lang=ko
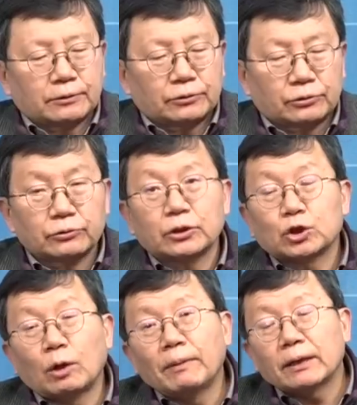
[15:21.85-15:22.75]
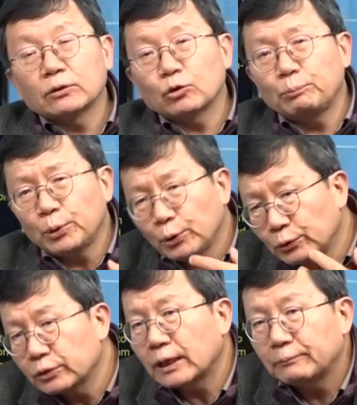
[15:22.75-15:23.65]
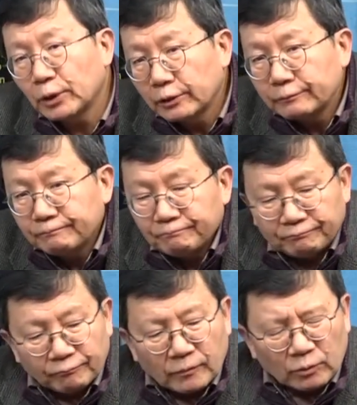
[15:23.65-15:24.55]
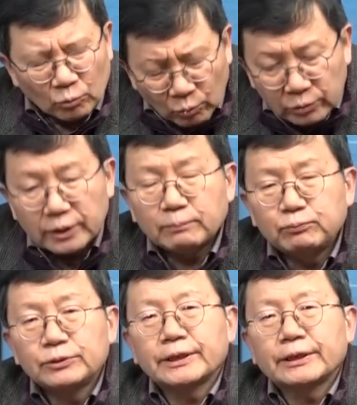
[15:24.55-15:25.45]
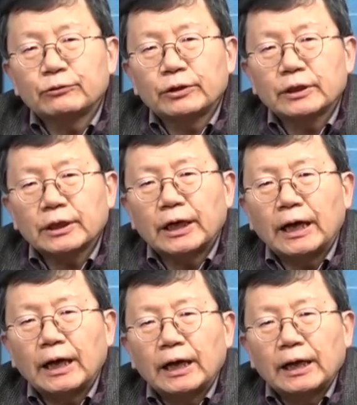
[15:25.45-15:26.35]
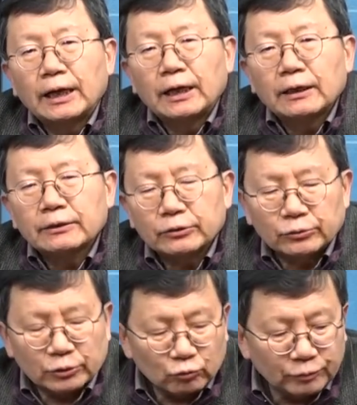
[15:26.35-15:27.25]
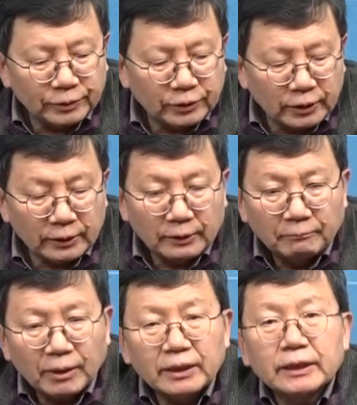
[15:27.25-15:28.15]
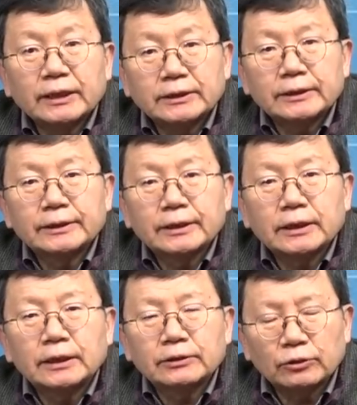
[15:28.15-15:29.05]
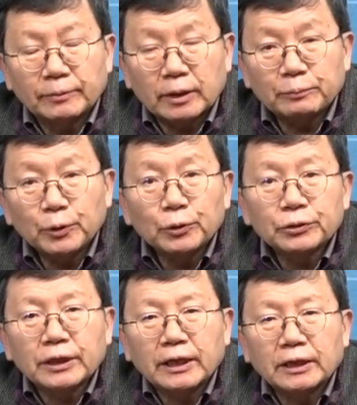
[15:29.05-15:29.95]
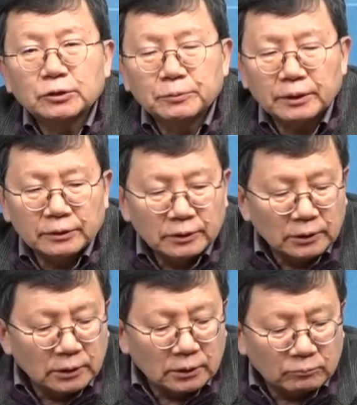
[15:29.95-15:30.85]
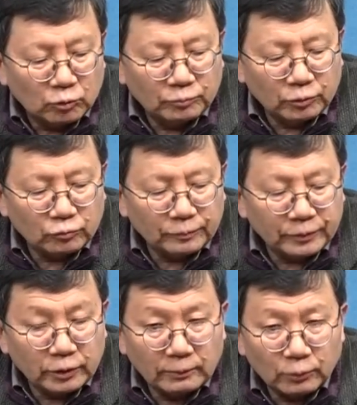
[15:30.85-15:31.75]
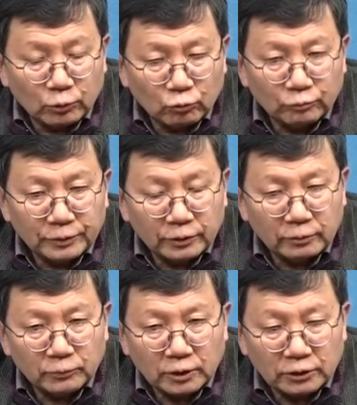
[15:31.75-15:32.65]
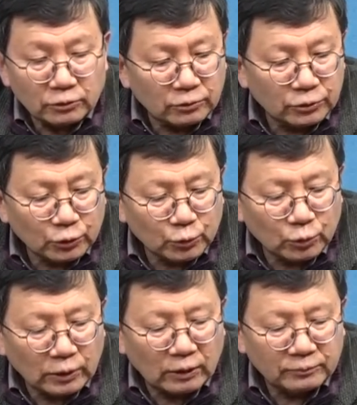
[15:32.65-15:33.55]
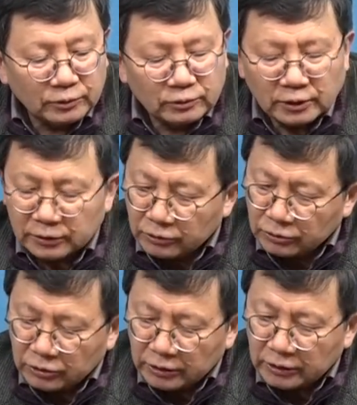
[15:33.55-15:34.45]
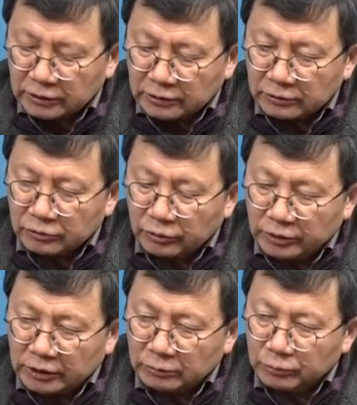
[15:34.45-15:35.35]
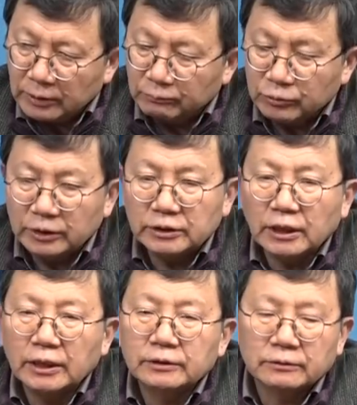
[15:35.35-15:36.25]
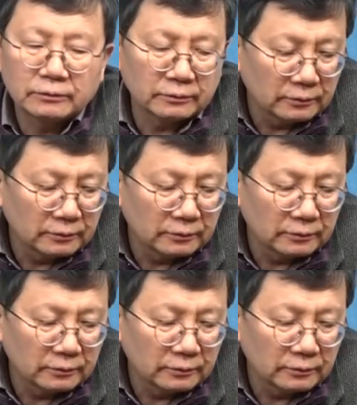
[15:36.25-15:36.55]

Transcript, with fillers: 거죠. 근데 저 말을 또 표현을 하면 또 그게 분쟁이 되니까, 그리고 이제 국민들이 패닉에 질리니까 저 말을 표현은 안 하지만 뭐 미국 국민들이 보통 국민들입니까? 저런 정도 나오면 아, 저, 저 자식들 굉장히 기분 나쁘게 이상한 그,